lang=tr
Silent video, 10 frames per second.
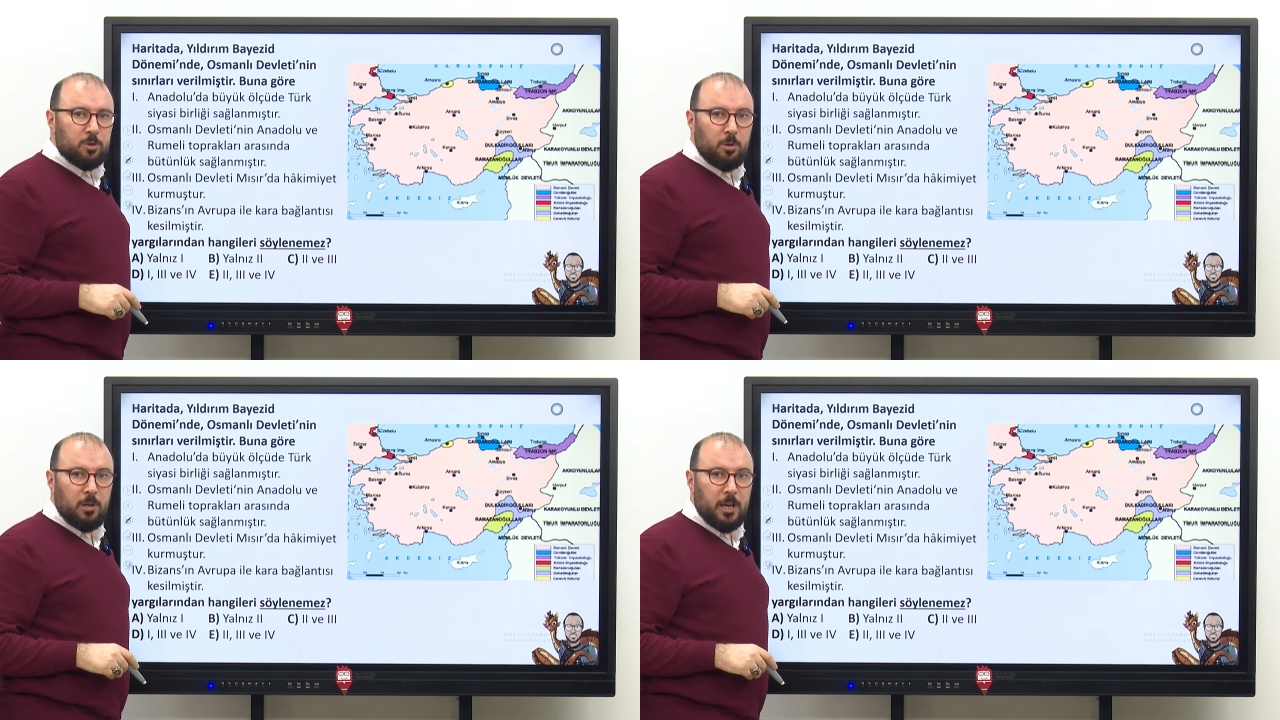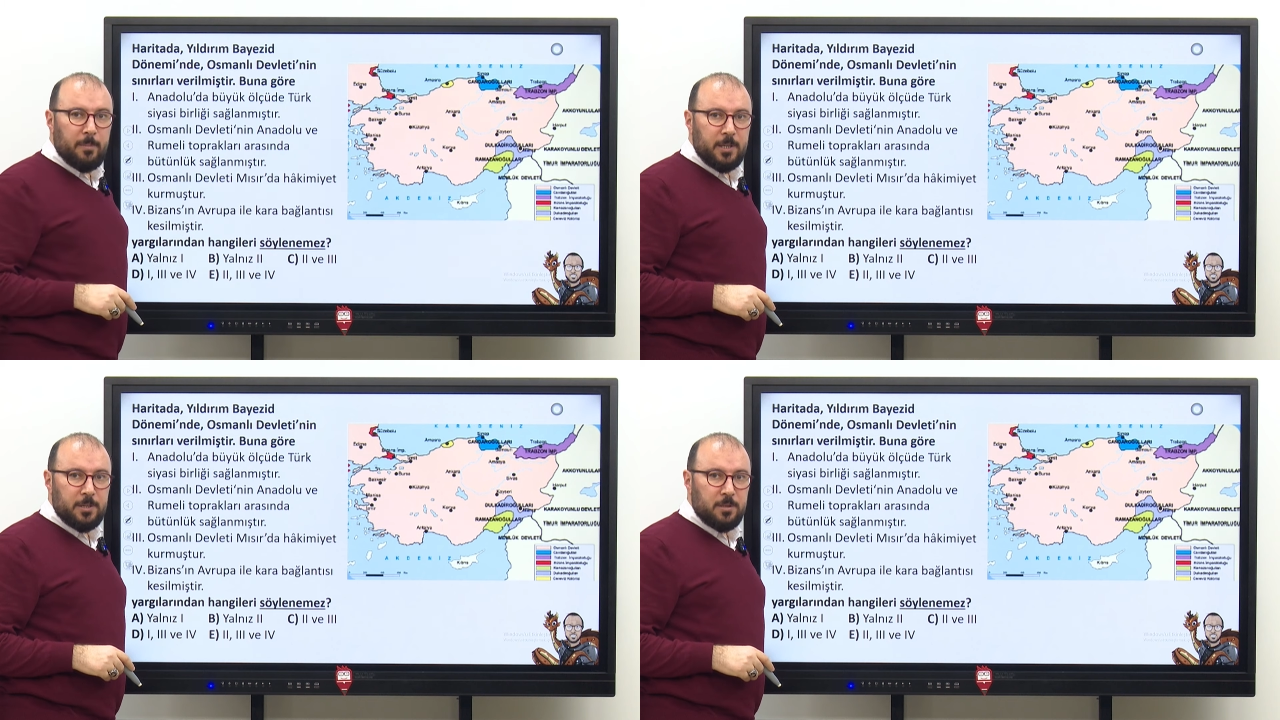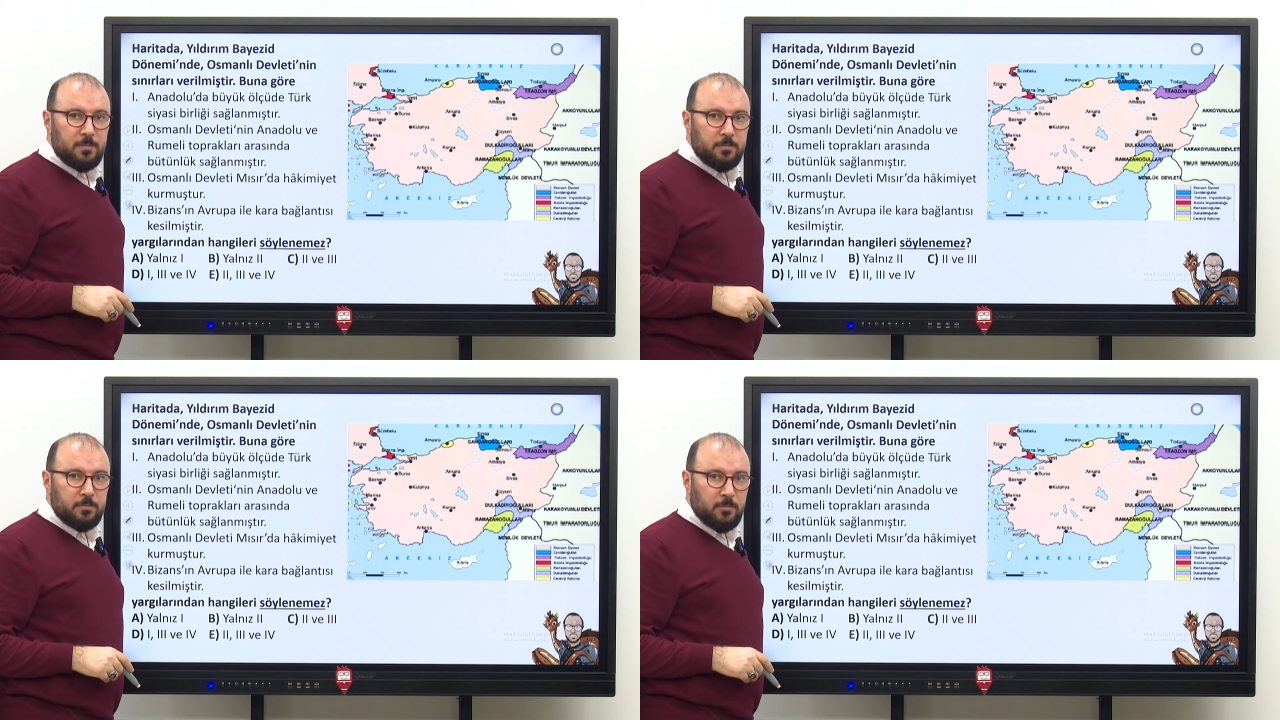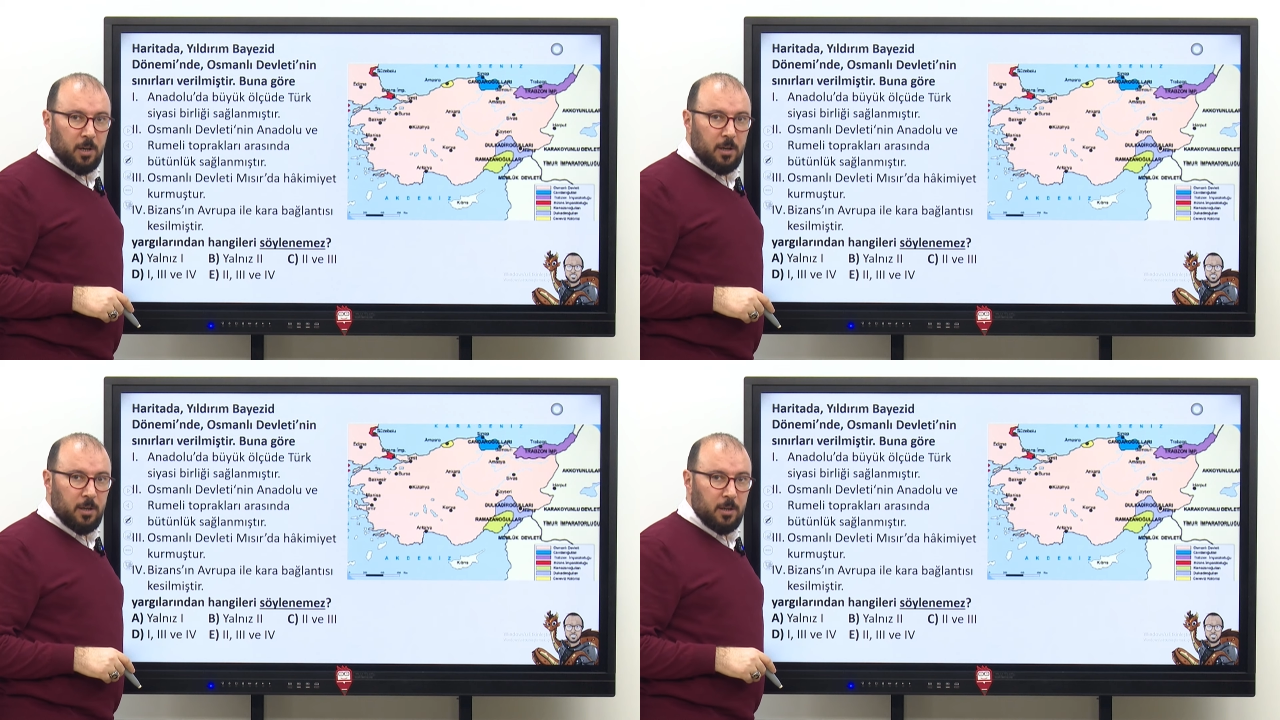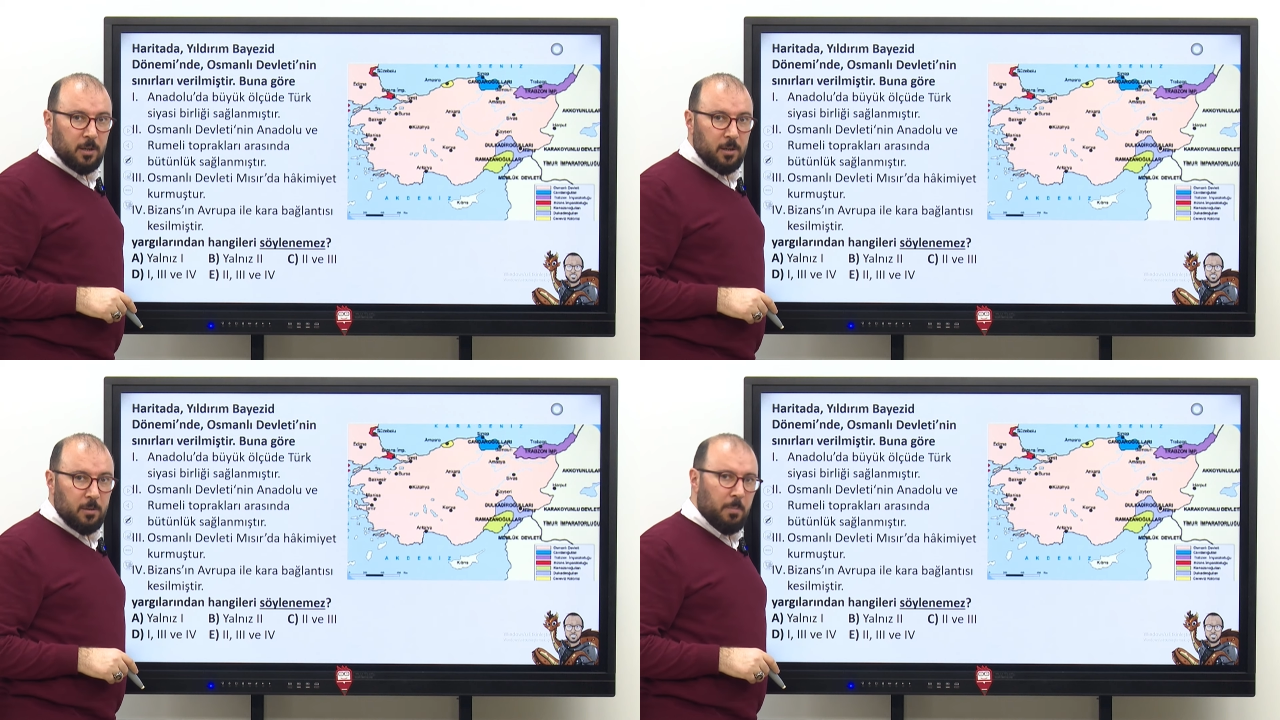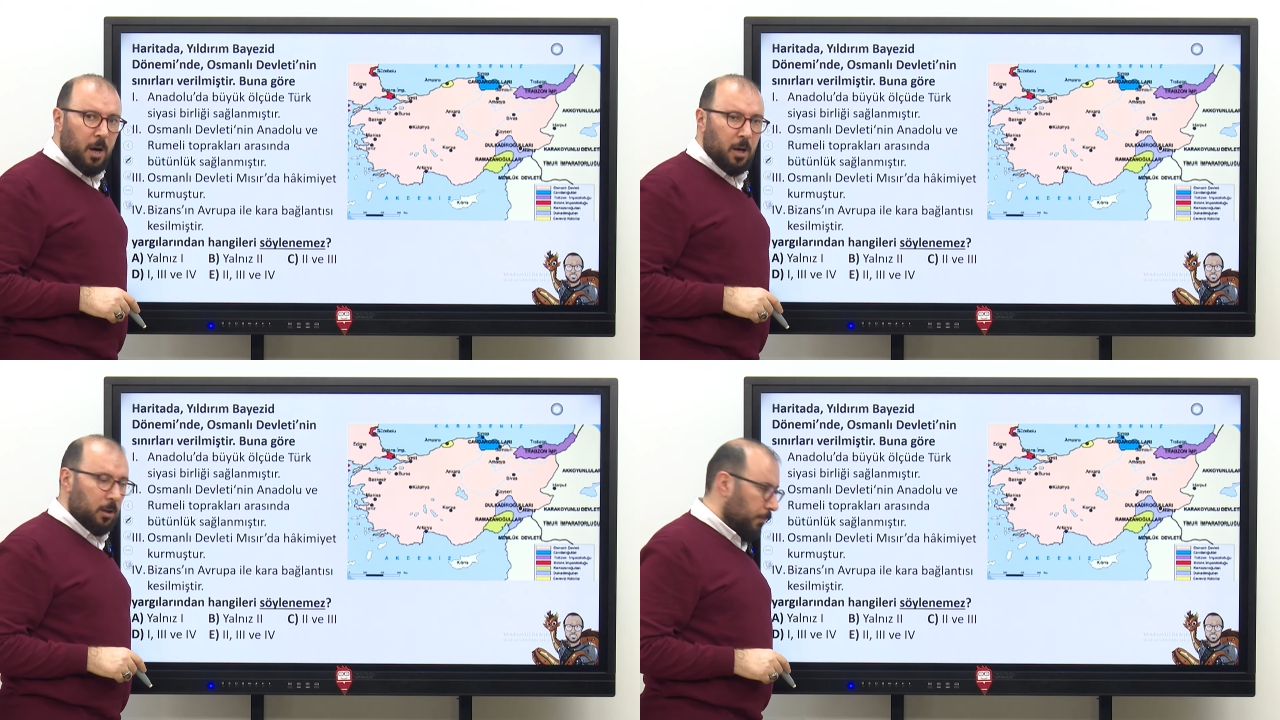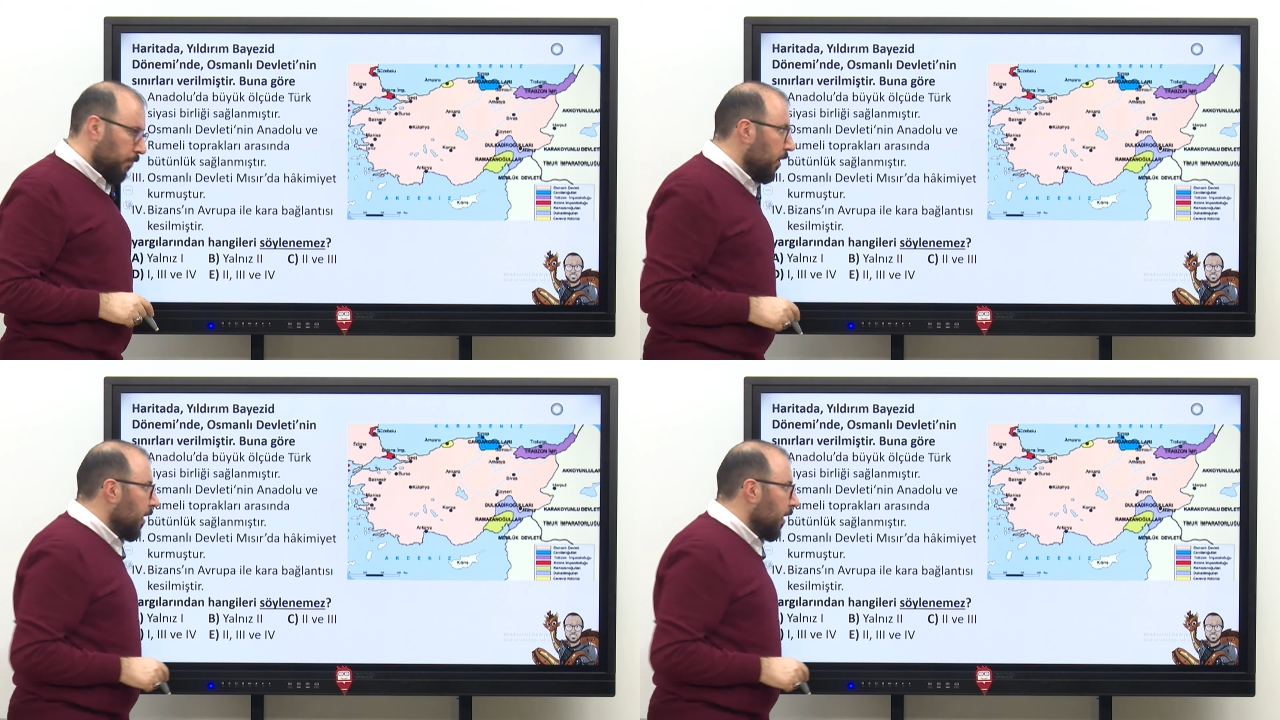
söylenemez? Vay bakalım.